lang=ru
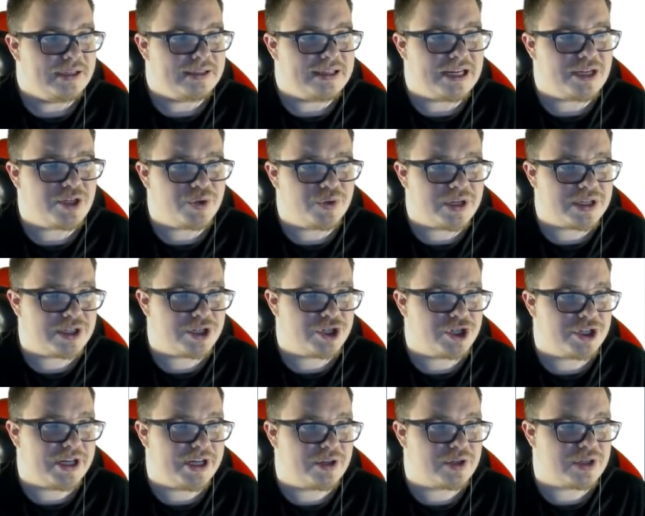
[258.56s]
Дальше у нас
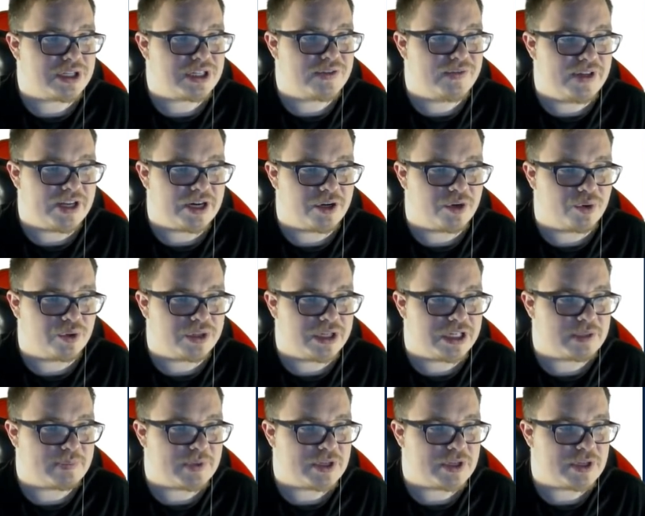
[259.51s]
начинаются сверхкрутые